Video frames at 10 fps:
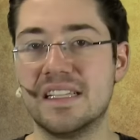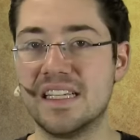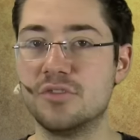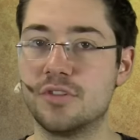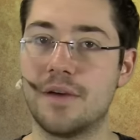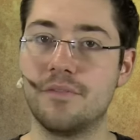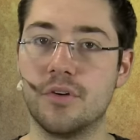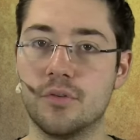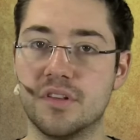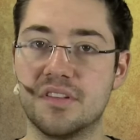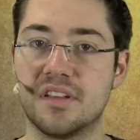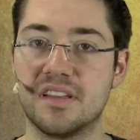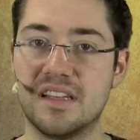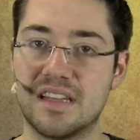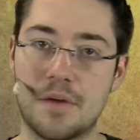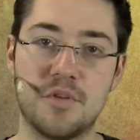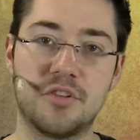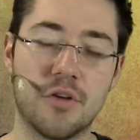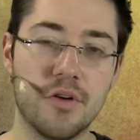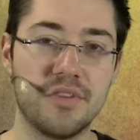den schnappen wir uns, denn
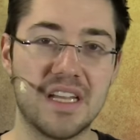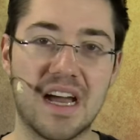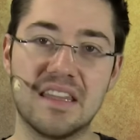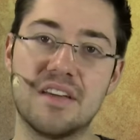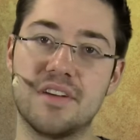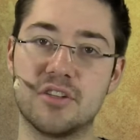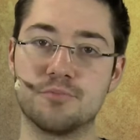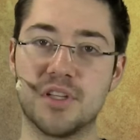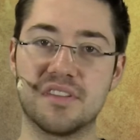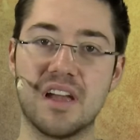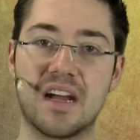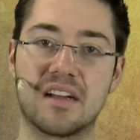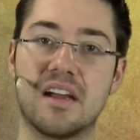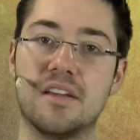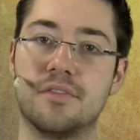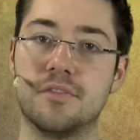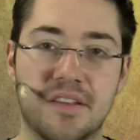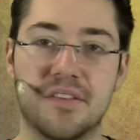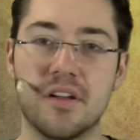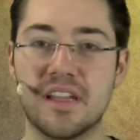damit können wir wieder an der Weltspitze angreifen.
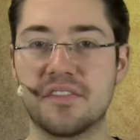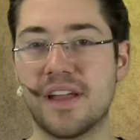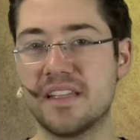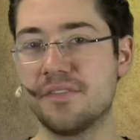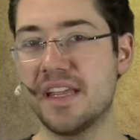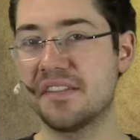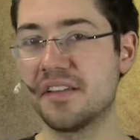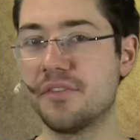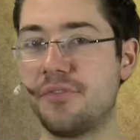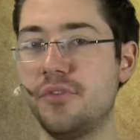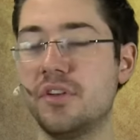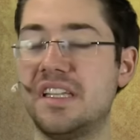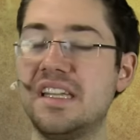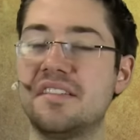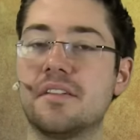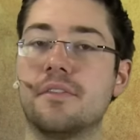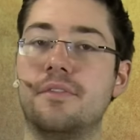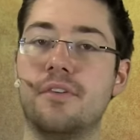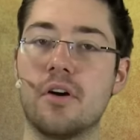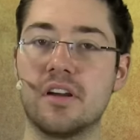So, der zweite Wechsel für diese
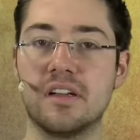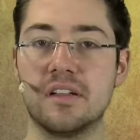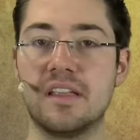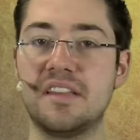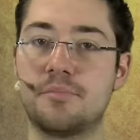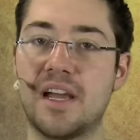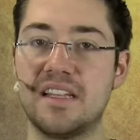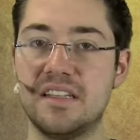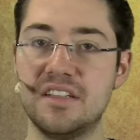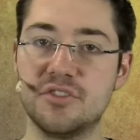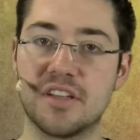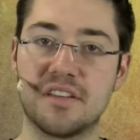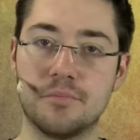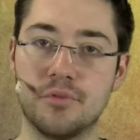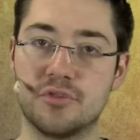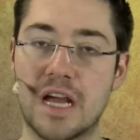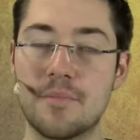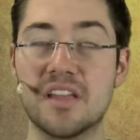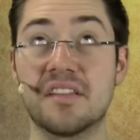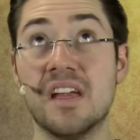Woche ist bei den Ninjas in
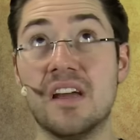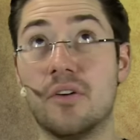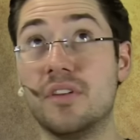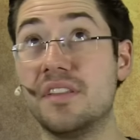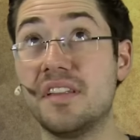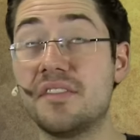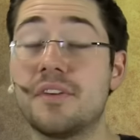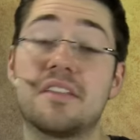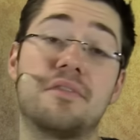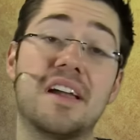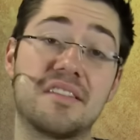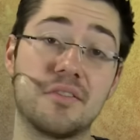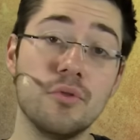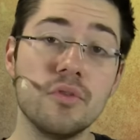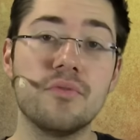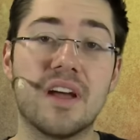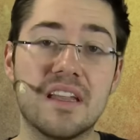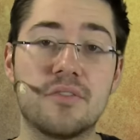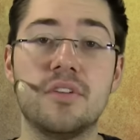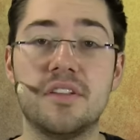Pyjamas und es ist was, was irgendwann
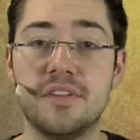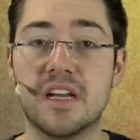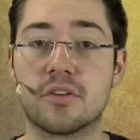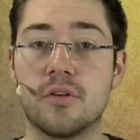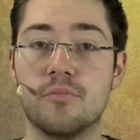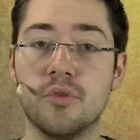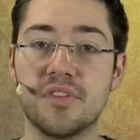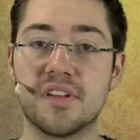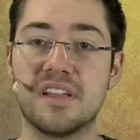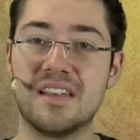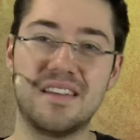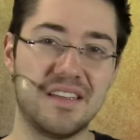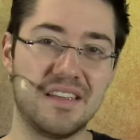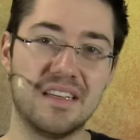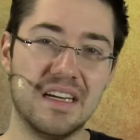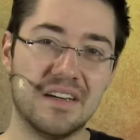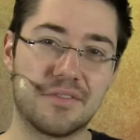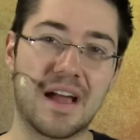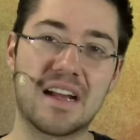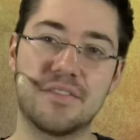natürlich wiederkommen musste, denn die
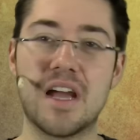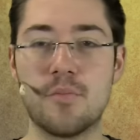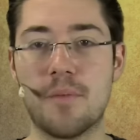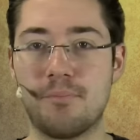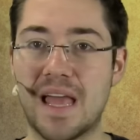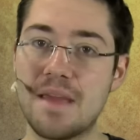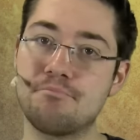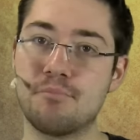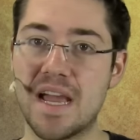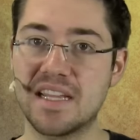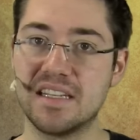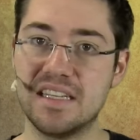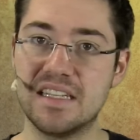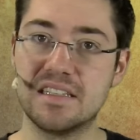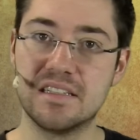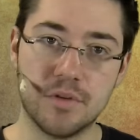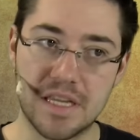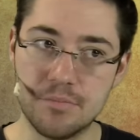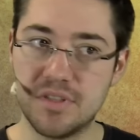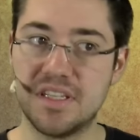Frage war immer, bleibt Maike Lele
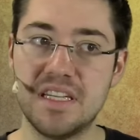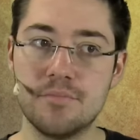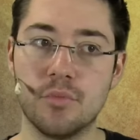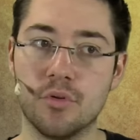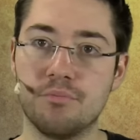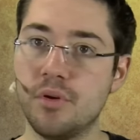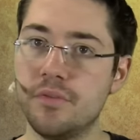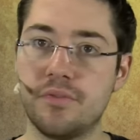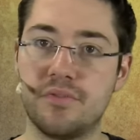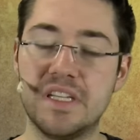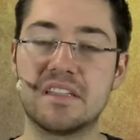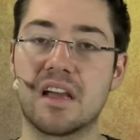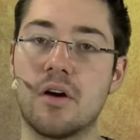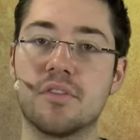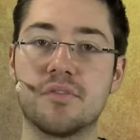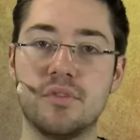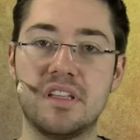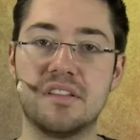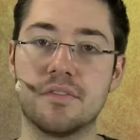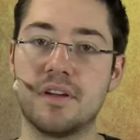im Team und Püff fliegt raus durch
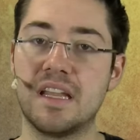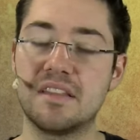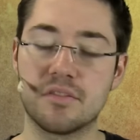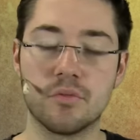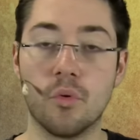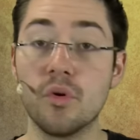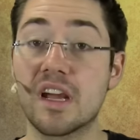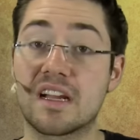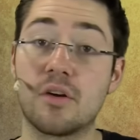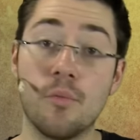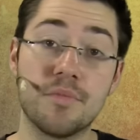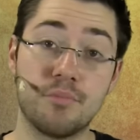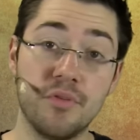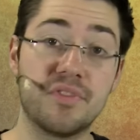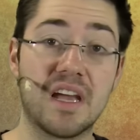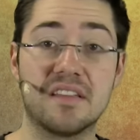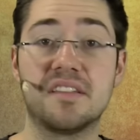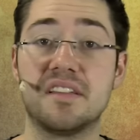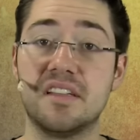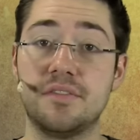diese Verletzung oder kommt Püff
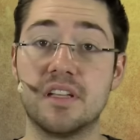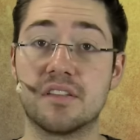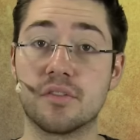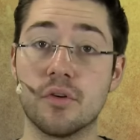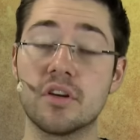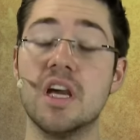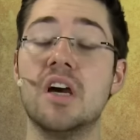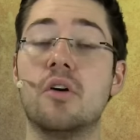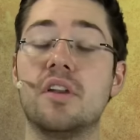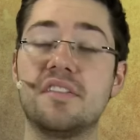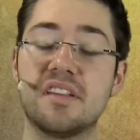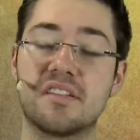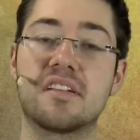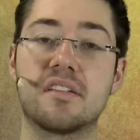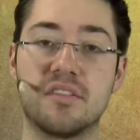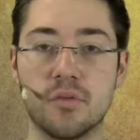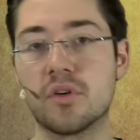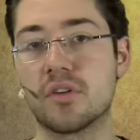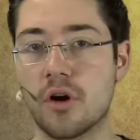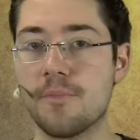tatsächlich wieder zurück? Und es ist so
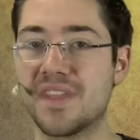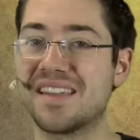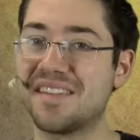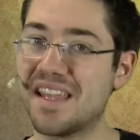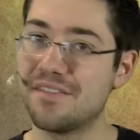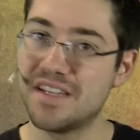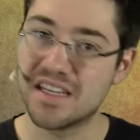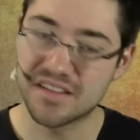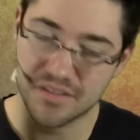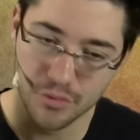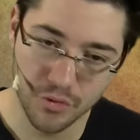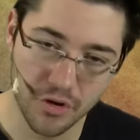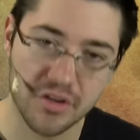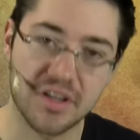gekommen, dass er wieder zurück